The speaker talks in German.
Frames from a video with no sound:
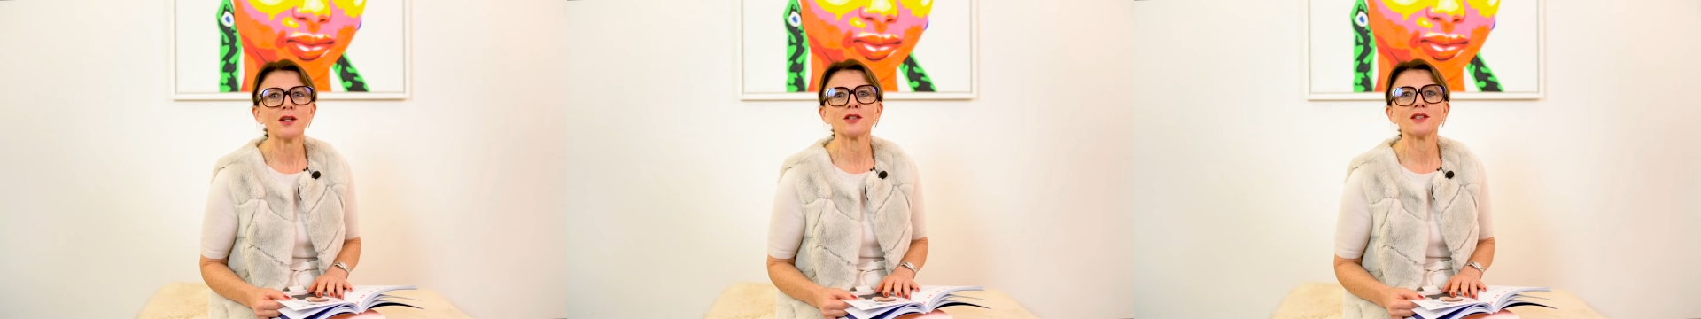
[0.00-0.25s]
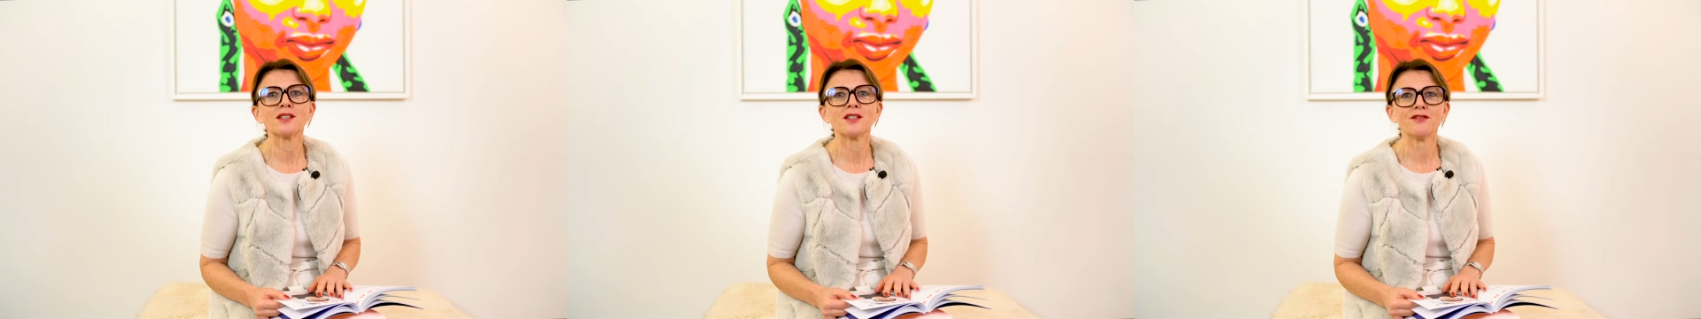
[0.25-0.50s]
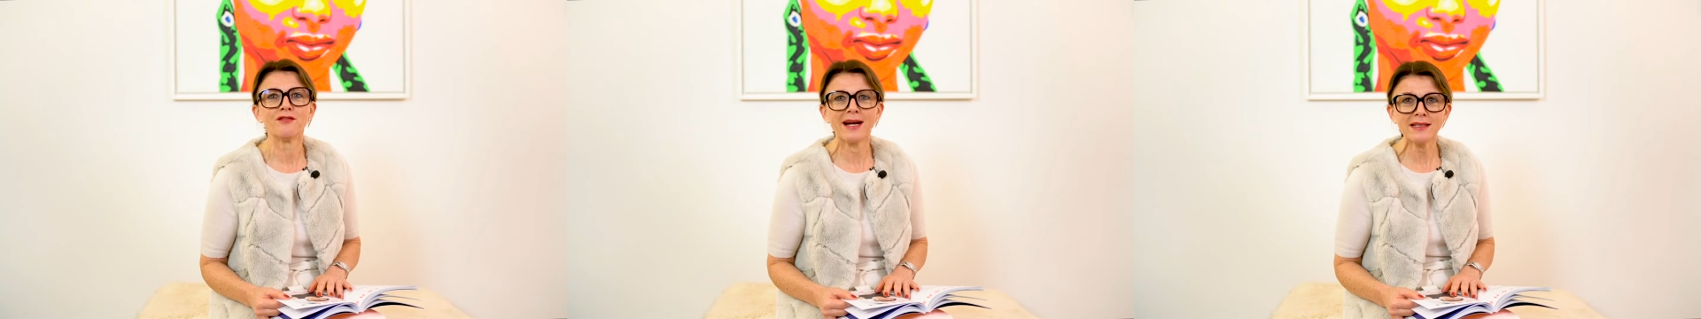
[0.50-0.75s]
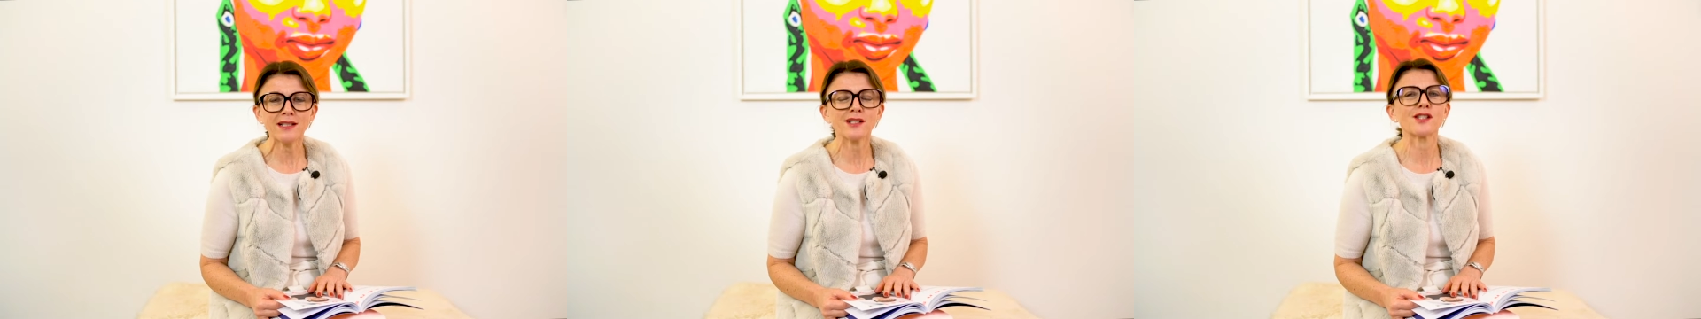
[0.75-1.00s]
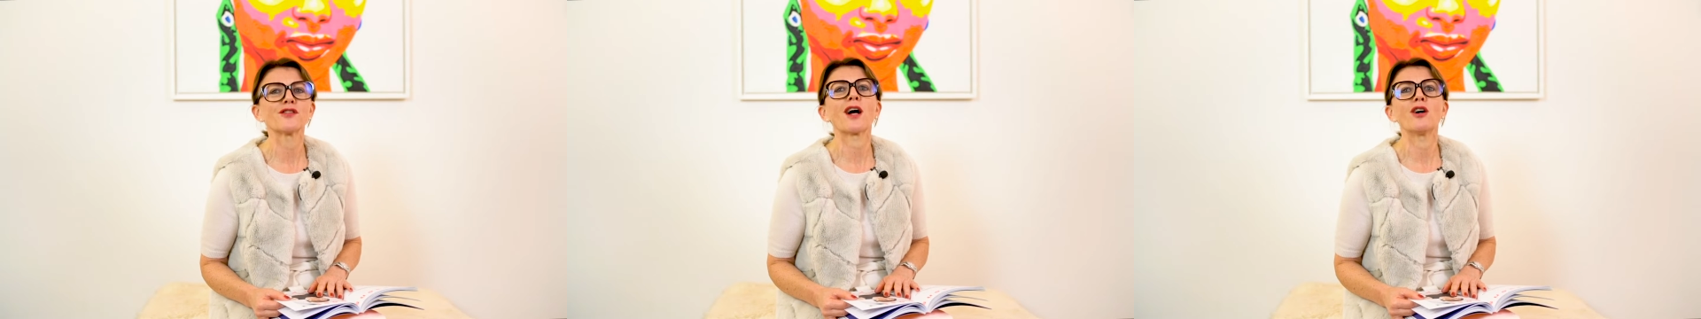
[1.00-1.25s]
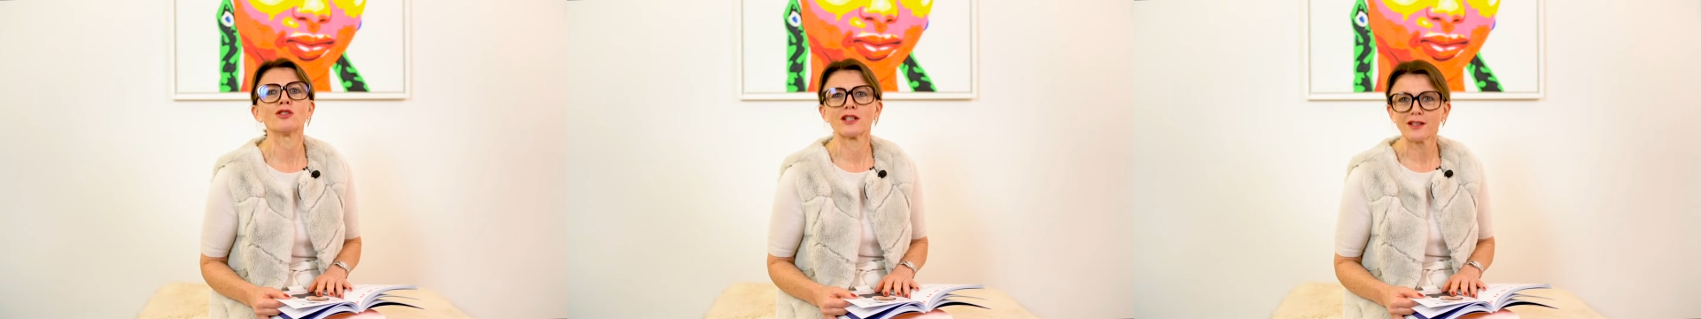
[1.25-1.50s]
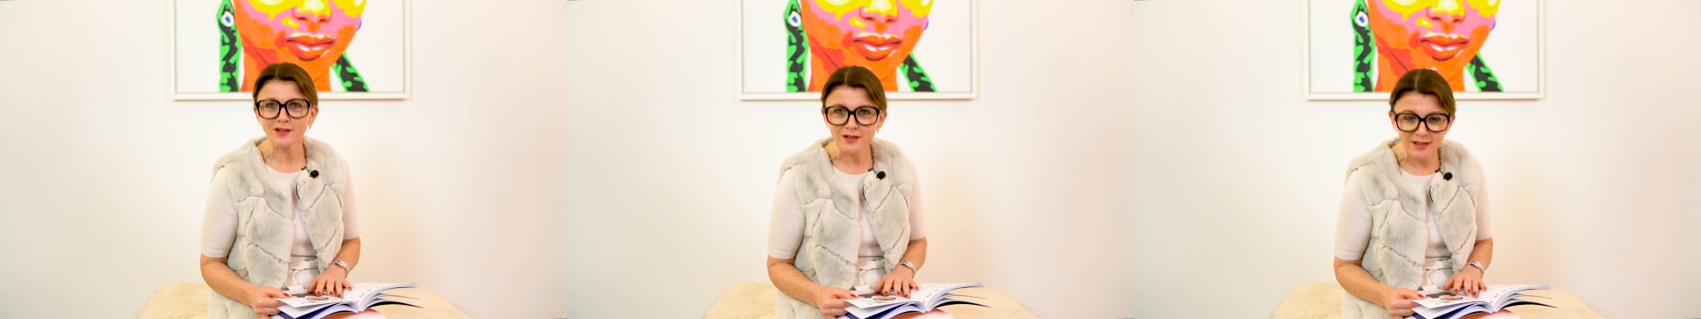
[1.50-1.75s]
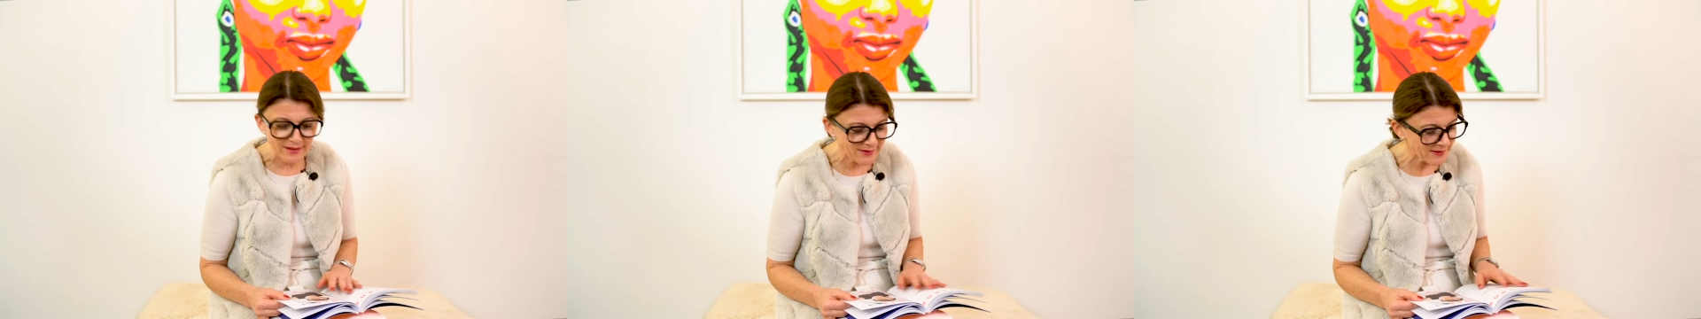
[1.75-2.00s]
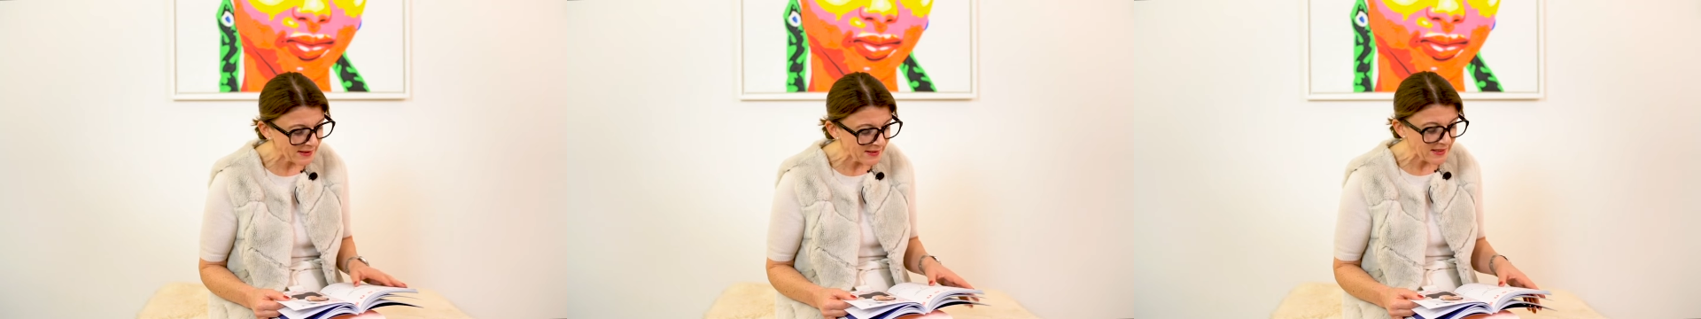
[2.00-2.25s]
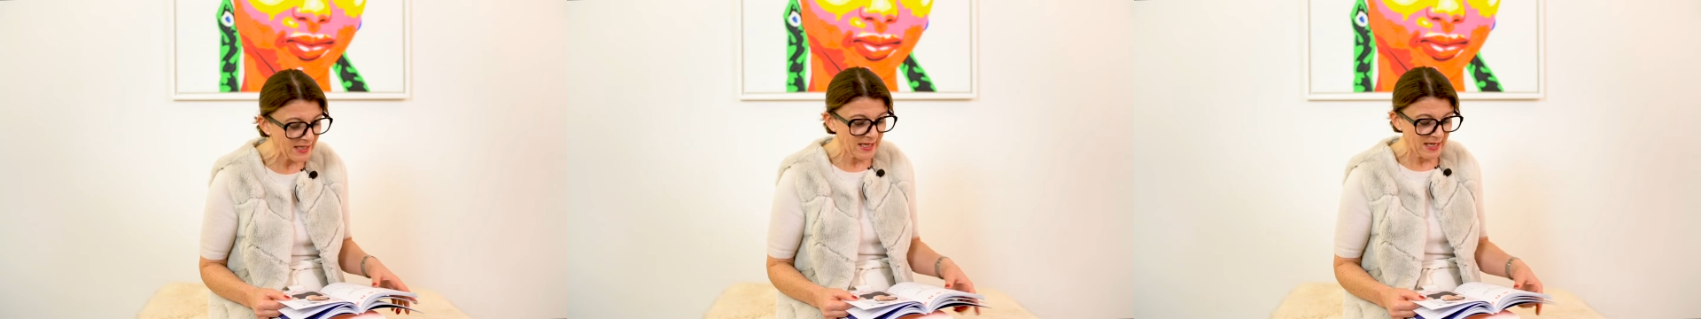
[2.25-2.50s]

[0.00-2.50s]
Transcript: auch nicht die Weihnachtsfrau oder das Christkind.